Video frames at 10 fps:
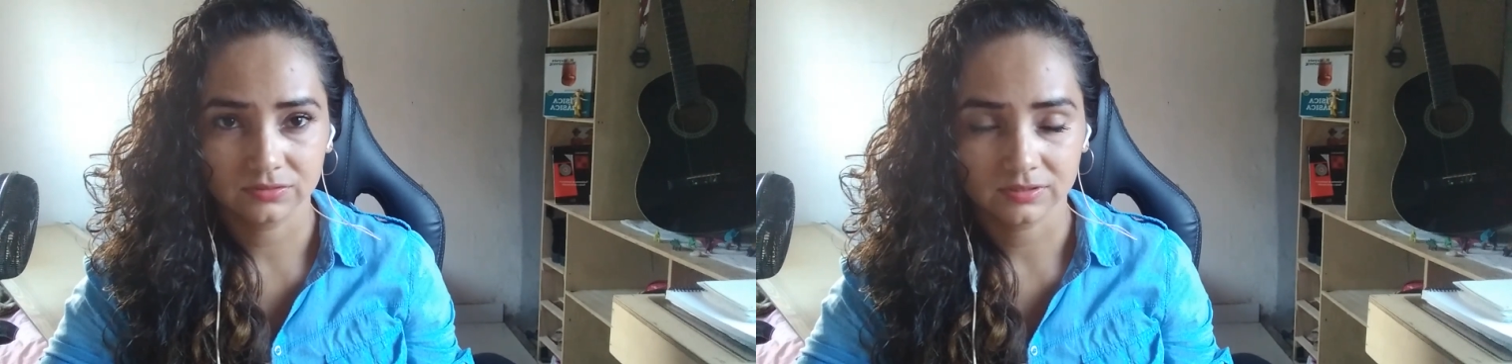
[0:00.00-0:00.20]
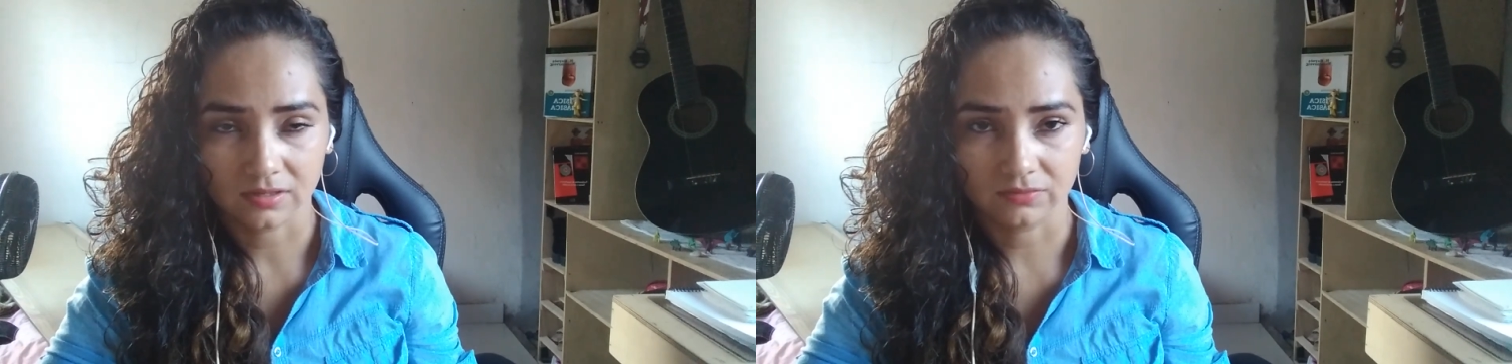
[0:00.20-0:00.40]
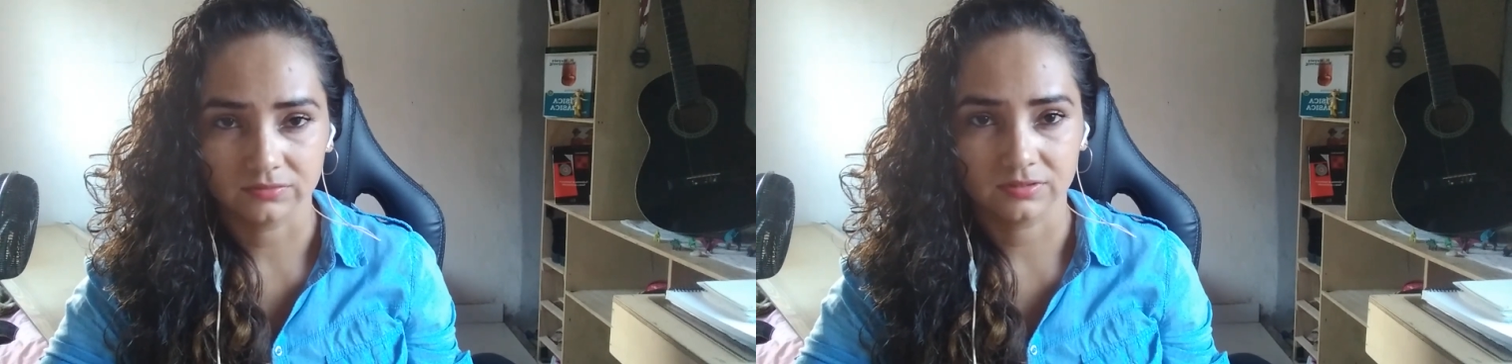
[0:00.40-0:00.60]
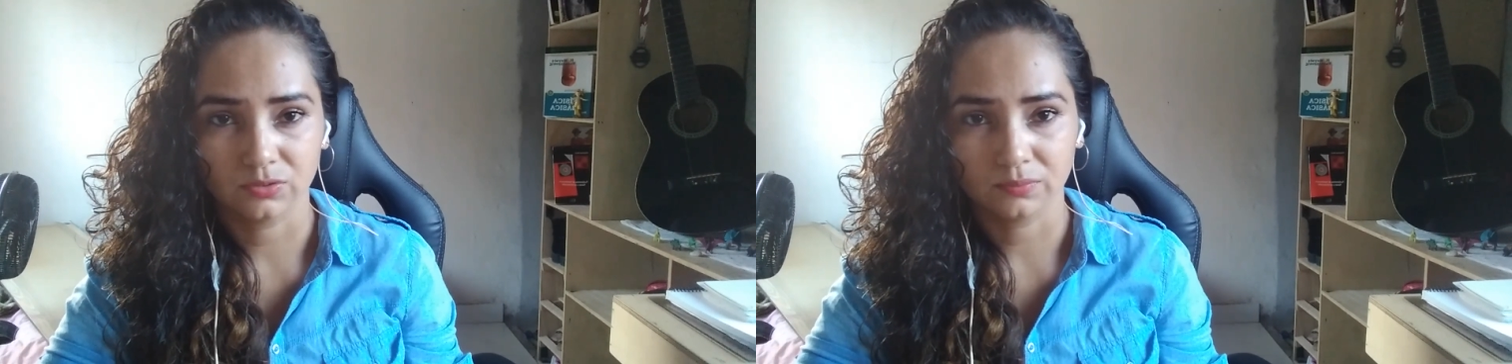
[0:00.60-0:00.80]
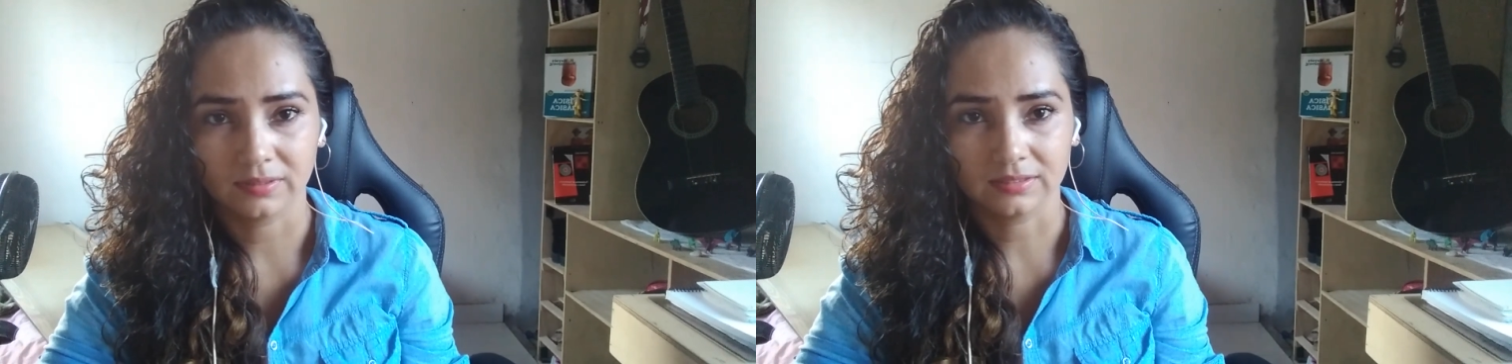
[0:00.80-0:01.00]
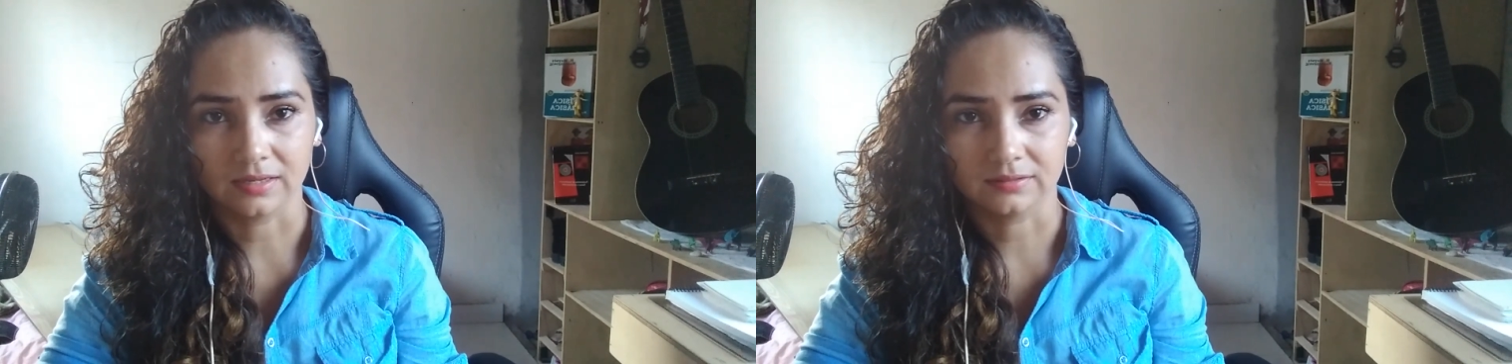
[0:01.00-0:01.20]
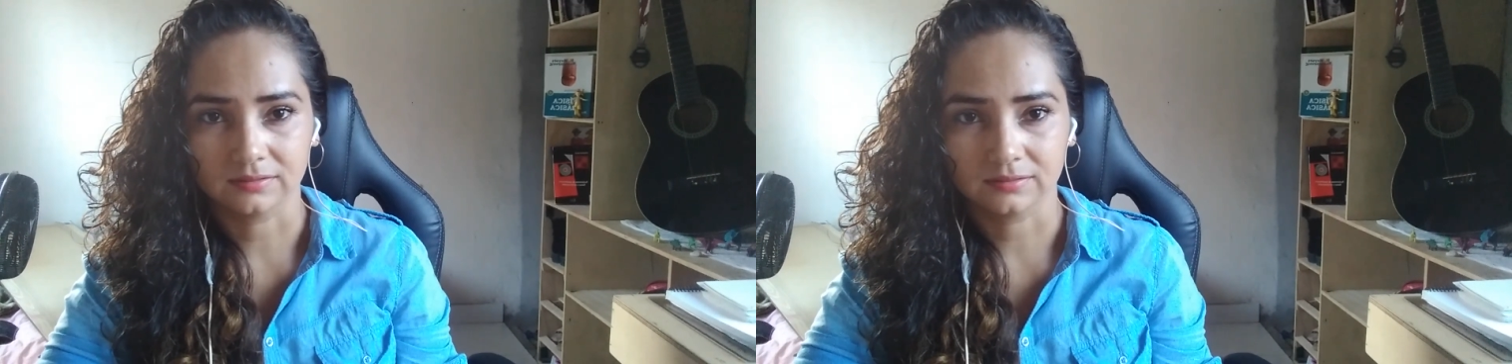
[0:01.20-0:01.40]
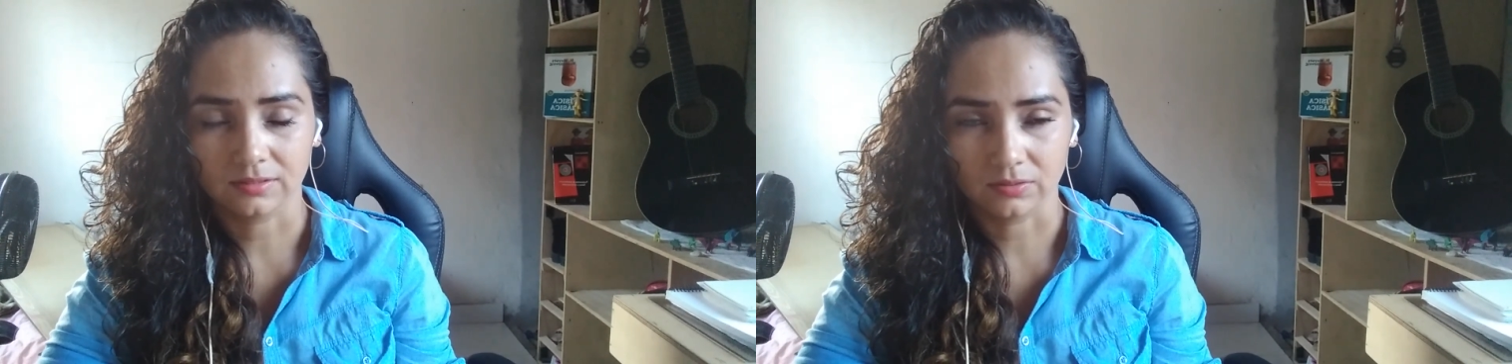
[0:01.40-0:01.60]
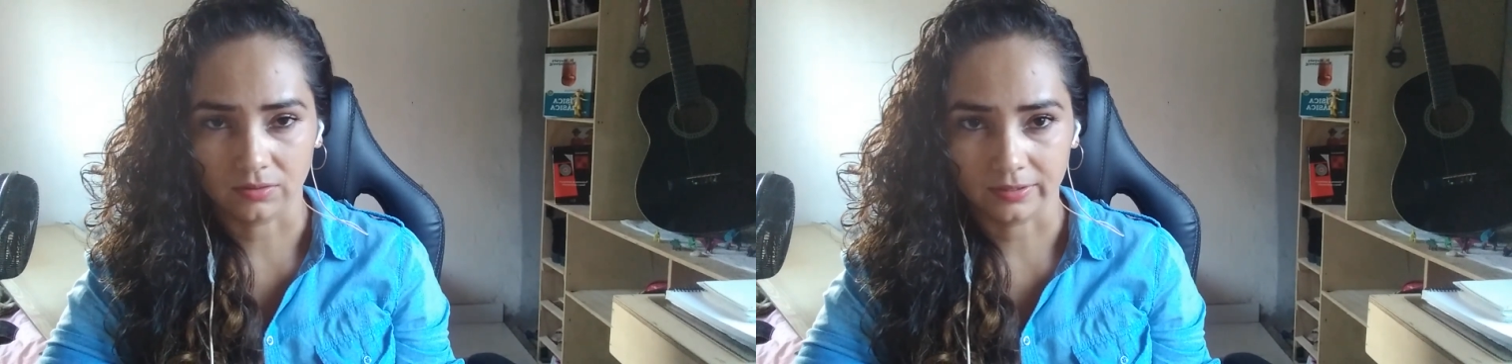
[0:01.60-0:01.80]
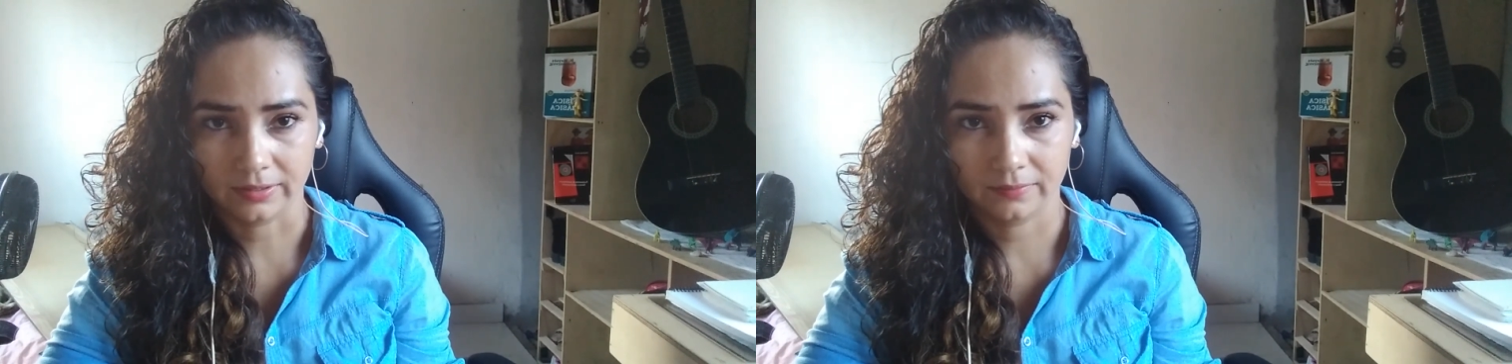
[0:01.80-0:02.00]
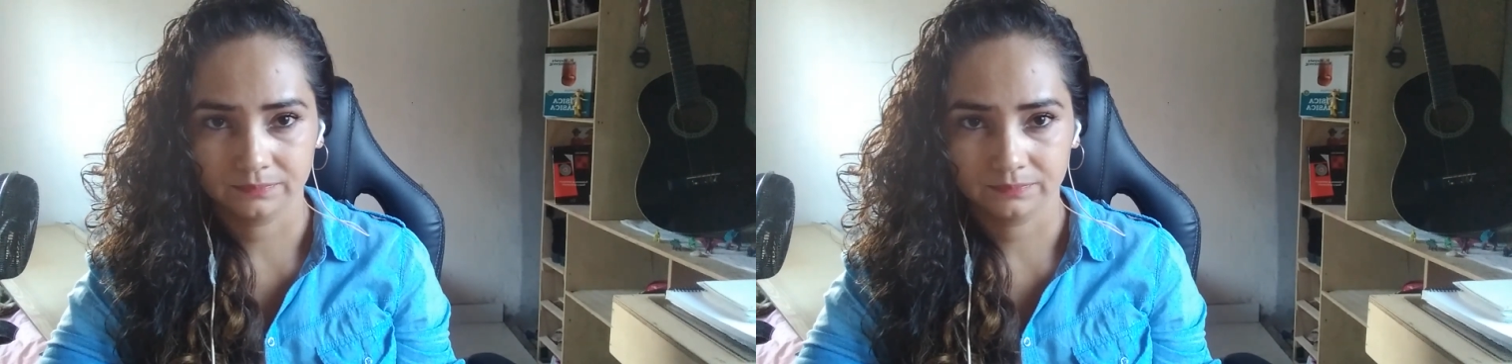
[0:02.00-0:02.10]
kelvins em uma análise teórica.